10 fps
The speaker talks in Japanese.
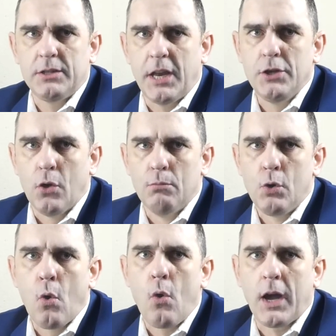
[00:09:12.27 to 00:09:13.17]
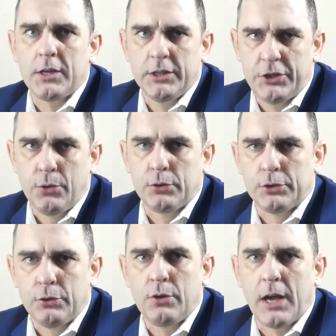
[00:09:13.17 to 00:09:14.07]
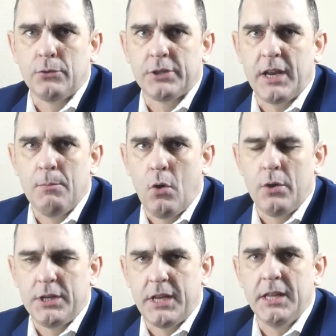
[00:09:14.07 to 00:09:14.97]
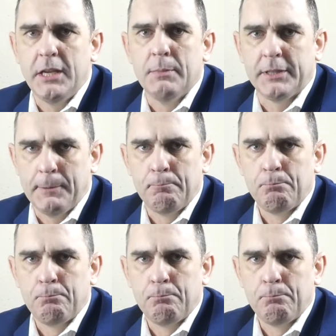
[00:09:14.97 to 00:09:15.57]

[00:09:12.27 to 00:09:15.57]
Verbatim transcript: 選挙を無効化しようとする可能性も否定できません。